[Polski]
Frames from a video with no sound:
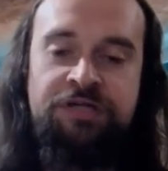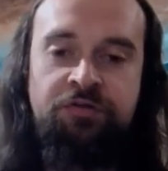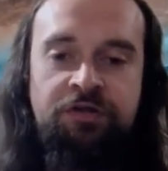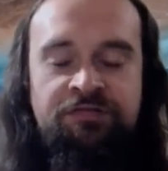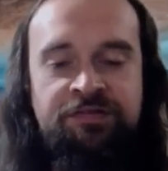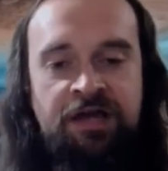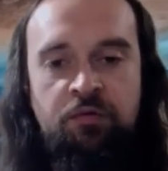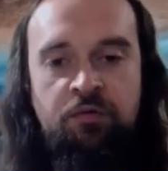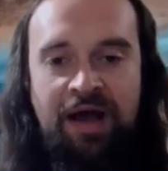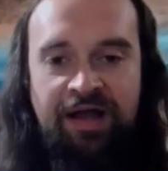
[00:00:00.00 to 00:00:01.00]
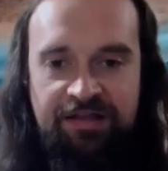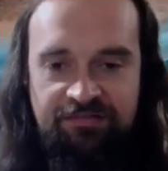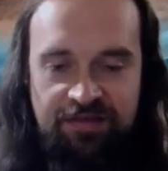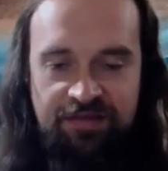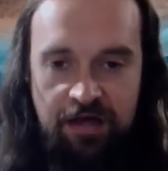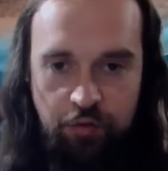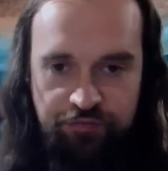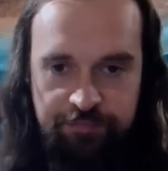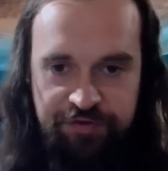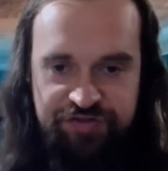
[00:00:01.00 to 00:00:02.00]
a to jest kanał Agencja
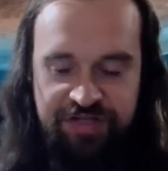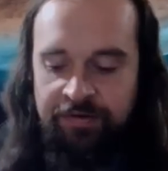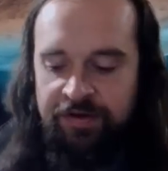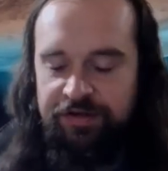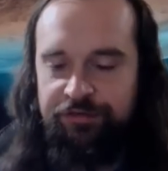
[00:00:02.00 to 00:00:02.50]
Kosmiczna